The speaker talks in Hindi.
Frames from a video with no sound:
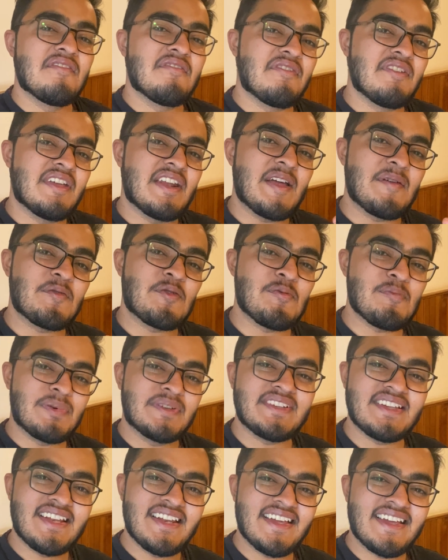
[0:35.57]
फिर आपको
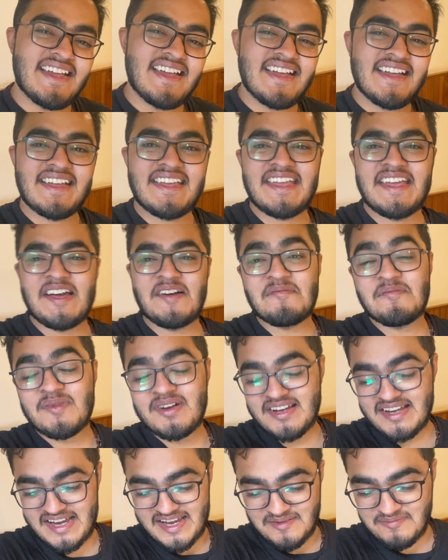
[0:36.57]
पता लगेगा कि हम
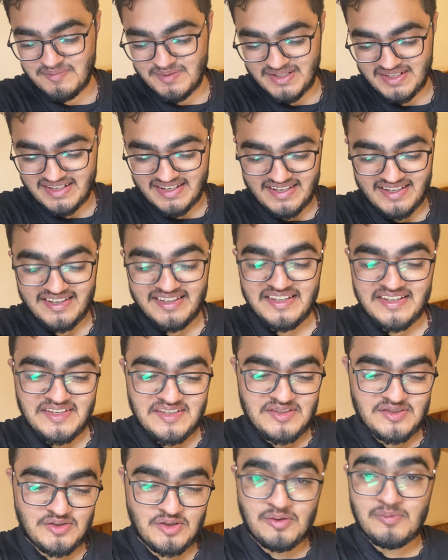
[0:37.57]
कहाँ पर हैं
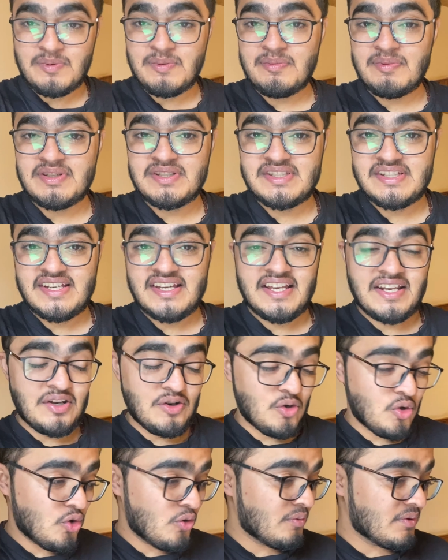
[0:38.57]
सो so, अभी बजे हैं
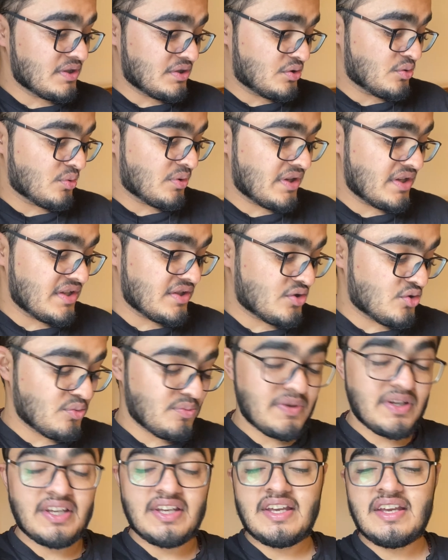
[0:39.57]
नौ बज चुके हैं
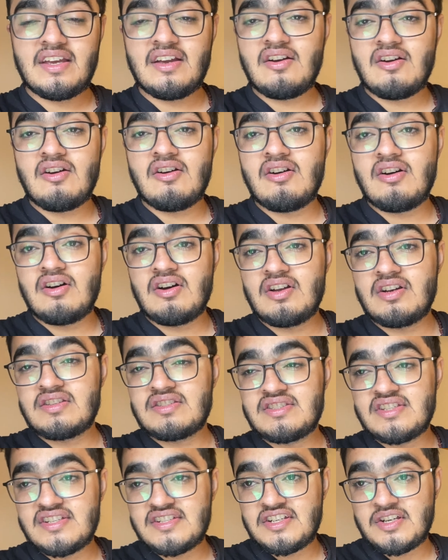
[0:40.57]
सुबह के और
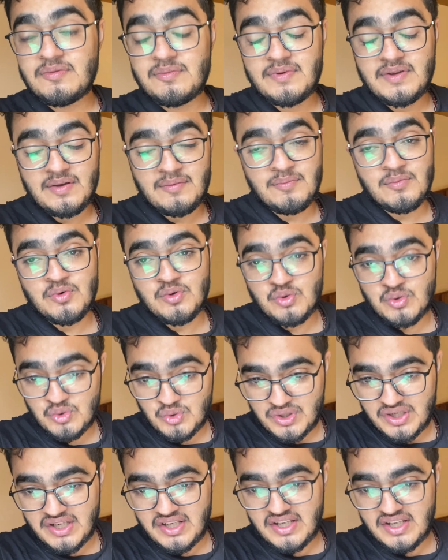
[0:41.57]
जस्ट अभी हम उठे